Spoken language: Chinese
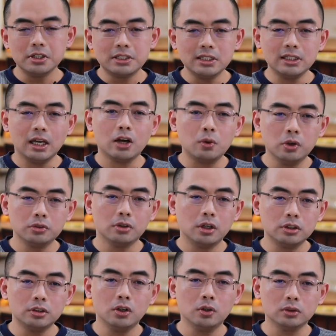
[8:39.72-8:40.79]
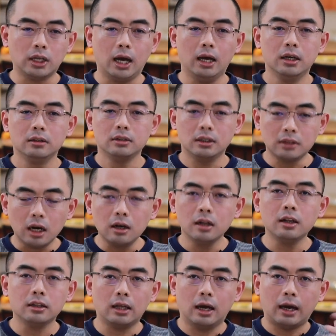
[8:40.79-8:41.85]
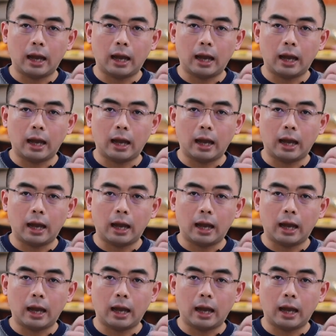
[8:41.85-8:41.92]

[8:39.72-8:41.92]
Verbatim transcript: 所以今年过去了之后呢，那当然了呢，